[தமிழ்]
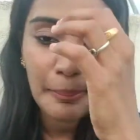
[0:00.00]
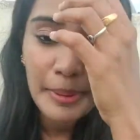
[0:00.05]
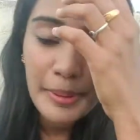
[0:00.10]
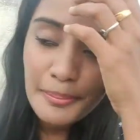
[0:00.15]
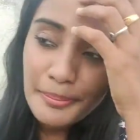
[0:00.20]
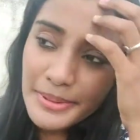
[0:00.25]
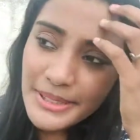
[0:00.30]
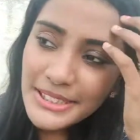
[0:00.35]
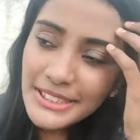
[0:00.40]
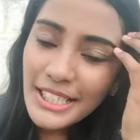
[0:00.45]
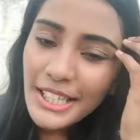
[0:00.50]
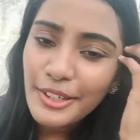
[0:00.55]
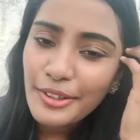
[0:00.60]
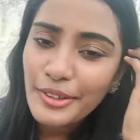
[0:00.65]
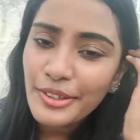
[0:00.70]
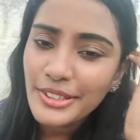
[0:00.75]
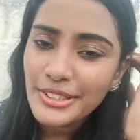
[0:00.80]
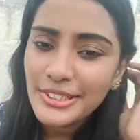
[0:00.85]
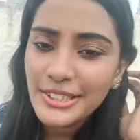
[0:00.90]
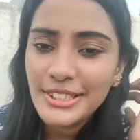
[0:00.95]
பிம்பிள்ஸ்லாம்
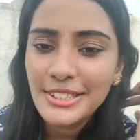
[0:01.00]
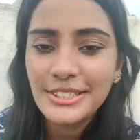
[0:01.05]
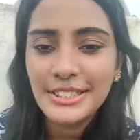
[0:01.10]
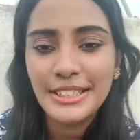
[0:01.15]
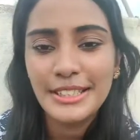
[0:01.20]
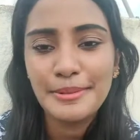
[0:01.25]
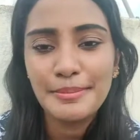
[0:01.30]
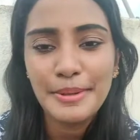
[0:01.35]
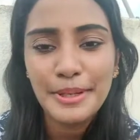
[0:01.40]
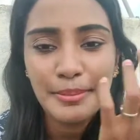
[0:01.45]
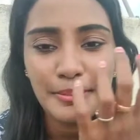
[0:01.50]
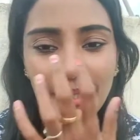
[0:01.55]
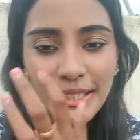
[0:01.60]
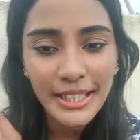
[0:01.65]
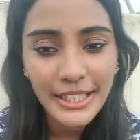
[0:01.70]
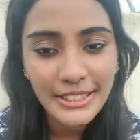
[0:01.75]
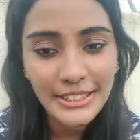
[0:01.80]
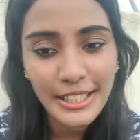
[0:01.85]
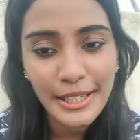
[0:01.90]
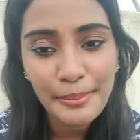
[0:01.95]
குறைஞ்சிருச்சு
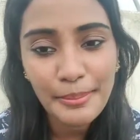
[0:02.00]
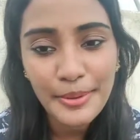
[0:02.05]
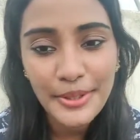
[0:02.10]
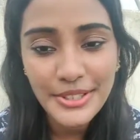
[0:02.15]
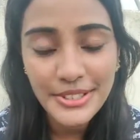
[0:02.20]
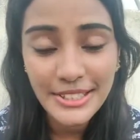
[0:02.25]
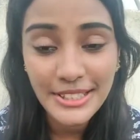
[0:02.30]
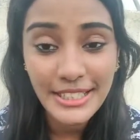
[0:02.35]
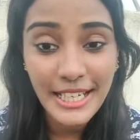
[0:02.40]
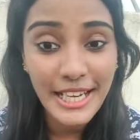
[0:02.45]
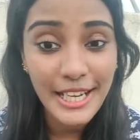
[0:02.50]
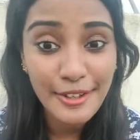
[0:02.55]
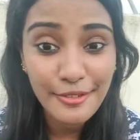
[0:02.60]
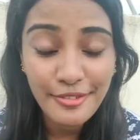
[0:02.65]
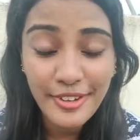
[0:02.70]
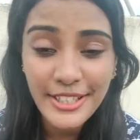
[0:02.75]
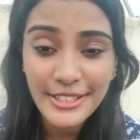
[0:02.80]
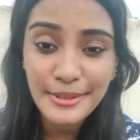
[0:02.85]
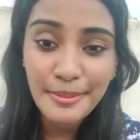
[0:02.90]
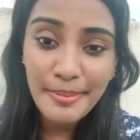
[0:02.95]
பிக்மெண்டேஷன்லாம் போயிடுச்சு நல்லா
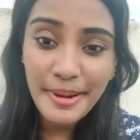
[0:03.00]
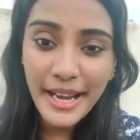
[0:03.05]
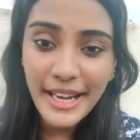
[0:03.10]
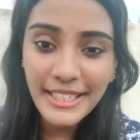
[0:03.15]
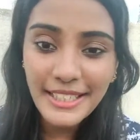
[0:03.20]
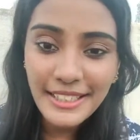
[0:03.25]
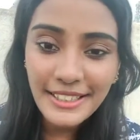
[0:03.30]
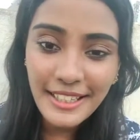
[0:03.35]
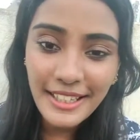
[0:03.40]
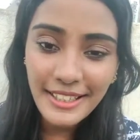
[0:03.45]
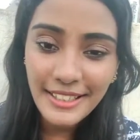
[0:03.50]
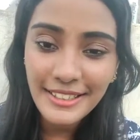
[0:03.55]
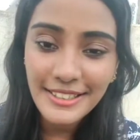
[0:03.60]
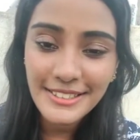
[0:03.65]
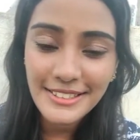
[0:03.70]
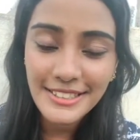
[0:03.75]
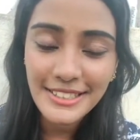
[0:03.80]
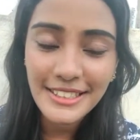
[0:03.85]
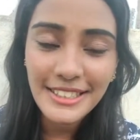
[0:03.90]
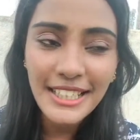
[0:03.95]
ஃபேஸு பிரைட்டன்
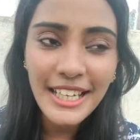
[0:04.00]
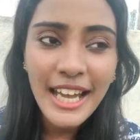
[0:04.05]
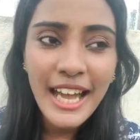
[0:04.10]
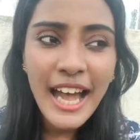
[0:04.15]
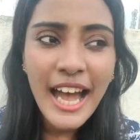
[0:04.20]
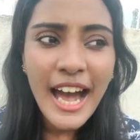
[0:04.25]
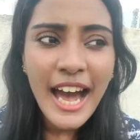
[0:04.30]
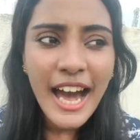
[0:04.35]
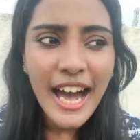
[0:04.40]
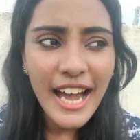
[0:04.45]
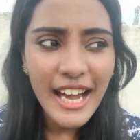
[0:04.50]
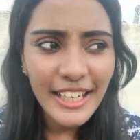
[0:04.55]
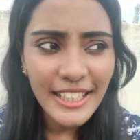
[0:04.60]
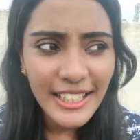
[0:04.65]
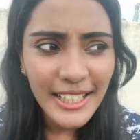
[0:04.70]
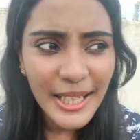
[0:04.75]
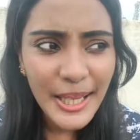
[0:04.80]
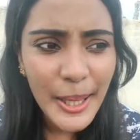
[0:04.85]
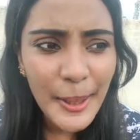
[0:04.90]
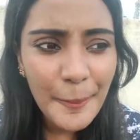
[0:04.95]
ஆயிடுச்சு
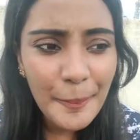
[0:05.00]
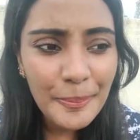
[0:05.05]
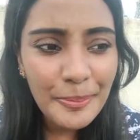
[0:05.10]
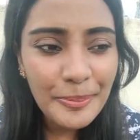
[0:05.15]
ஆனால்